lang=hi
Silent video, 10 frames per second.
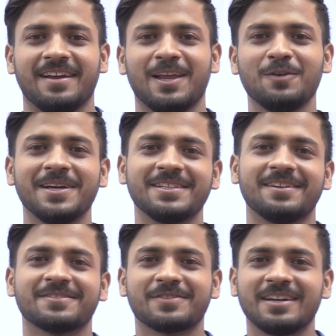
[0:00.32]
हेलो माय
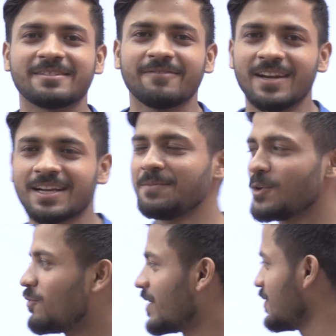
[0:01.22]
डियर स्टूडेंट्स वेलकम
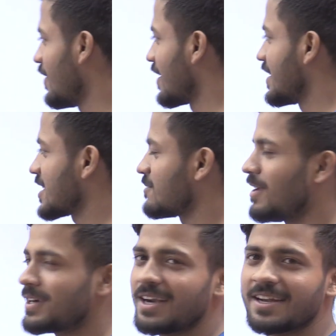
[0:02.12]
टू वेदू और अदर
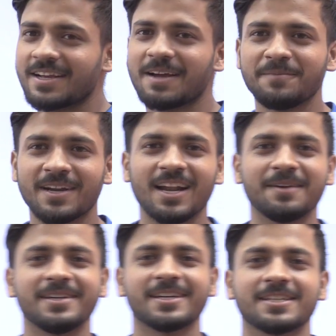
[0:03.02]
स्मार्ट लर्निंग है मेरा
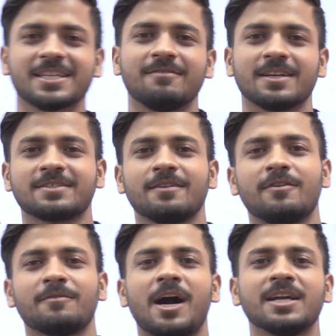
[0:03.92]
नाम है अंकित श्रीवास्तव
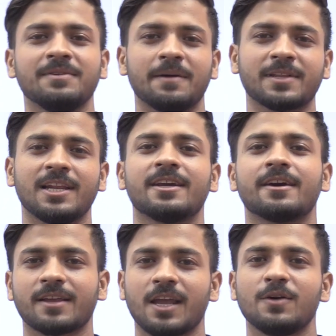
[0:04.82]
और आज मैं आपके लिए
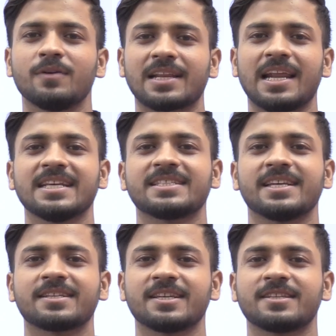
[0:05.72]
लेकर के आया हूँ क्लास
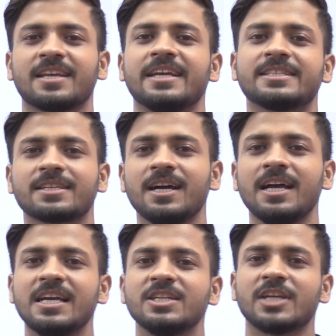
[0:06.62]
सिक्स साइंस का
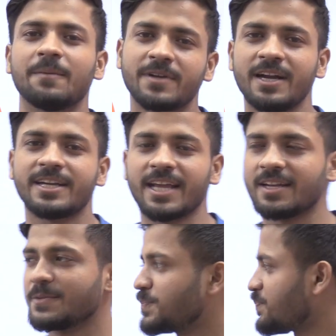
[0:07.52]
चैप्टर टेन